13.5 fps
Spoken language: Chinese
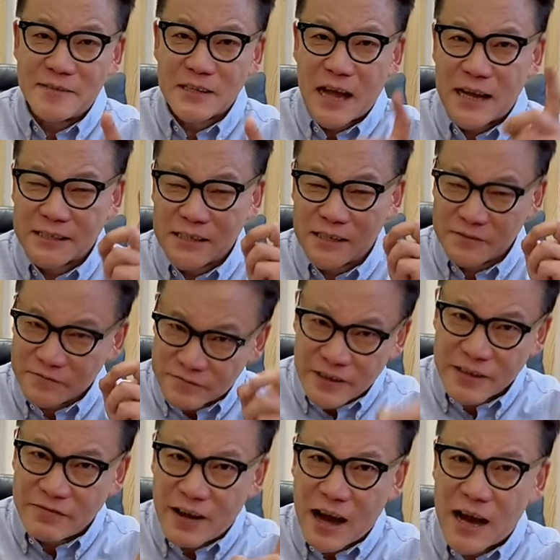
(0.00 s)
它将为
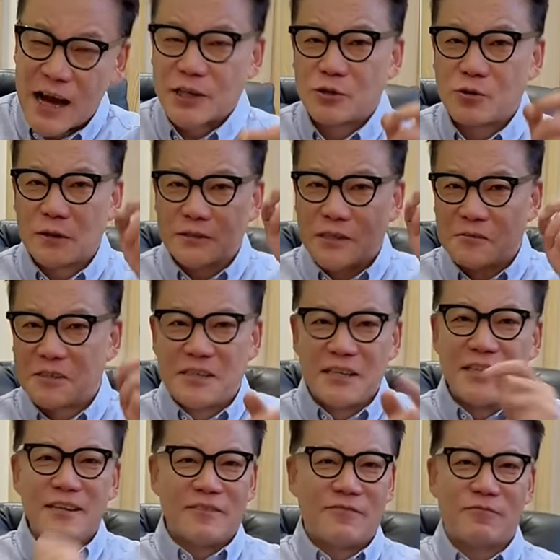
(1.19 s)
娃哈哈创造
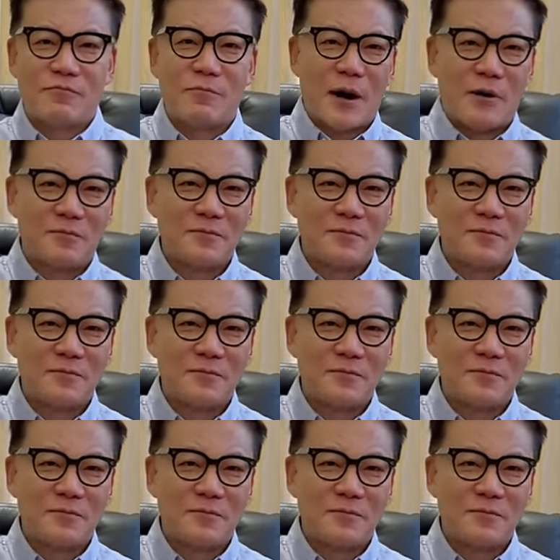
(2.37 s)
新的福报。